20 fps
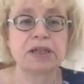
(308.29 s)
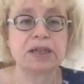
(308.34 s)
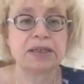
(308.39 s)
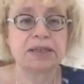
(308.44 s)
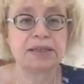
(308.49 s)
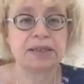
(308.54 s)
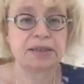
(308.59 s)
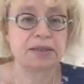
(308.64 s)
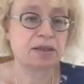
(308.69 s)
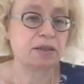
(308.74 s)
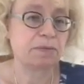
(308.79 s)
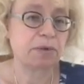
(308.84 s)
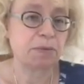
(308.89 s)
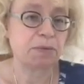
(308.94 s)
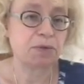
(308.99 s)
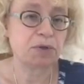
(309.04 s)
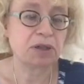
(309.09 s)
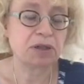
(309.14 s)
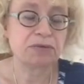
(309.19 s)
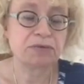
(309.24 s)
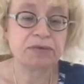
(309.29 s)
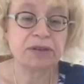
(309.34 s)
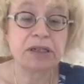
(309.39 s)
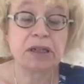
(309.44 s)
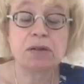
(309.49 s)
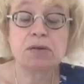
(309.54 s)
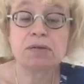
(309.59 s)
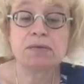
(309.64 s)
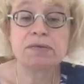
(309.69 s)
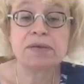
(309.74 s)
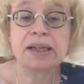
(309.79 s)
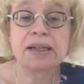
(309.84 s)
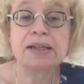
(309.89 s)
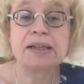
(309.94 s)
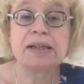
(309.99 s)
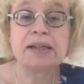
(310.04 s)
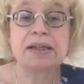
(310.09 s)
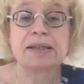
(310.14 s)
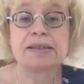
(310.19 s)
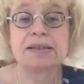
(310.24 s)
gehen Sie zur Mammographie, auch
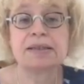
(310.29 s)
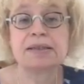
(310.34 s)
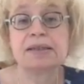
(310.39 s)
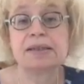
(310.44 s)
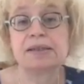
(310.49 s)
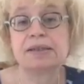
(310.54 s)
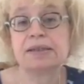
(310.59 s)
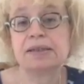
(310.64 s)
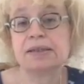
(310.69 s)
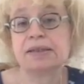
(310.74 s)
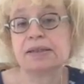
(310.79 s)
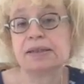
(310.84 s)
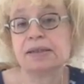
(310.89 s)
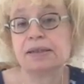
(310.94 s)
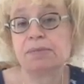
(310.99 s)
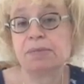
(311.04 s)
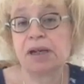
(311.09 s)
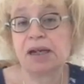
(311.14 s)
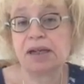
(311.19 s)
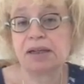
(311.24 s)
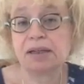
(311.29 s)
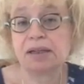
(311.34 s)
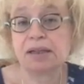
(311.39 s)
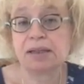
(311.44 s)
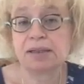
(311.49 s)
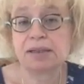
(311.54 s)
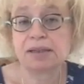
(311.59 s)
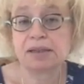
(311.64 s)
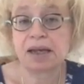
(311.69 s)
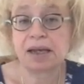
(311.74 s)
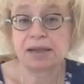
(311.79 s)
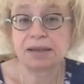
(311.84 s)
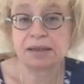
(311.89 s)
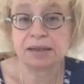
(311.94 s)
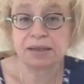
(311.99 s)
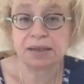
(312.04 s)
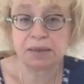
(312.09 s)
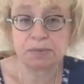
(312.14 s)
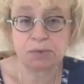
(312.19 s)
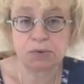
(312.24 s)
wenn das sicherlich nicht immer eine ganz
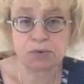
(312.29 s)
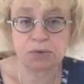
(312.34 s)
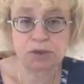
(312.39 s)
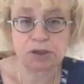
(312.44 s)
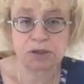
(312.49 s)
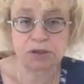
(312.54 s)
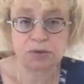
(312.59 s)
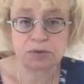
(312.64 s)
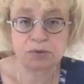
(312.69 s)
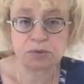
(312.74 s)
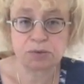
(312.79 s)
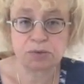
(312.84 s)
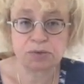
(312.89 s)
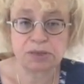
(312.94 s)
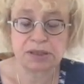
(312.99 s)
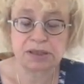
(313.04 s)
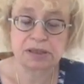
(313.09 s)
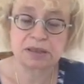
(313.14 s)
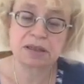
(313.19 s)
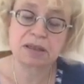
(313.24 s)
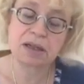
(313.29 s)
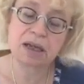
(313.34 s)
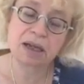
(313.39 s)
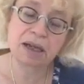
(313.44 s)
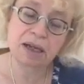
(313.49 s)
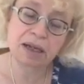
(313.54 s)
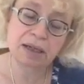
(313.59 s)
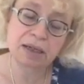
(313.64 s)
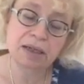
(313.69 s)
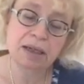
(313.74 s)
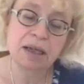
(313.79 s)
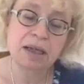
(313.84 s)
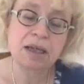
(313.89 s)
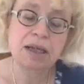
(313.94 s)
angenehme Untersuchung ist. Denn ein,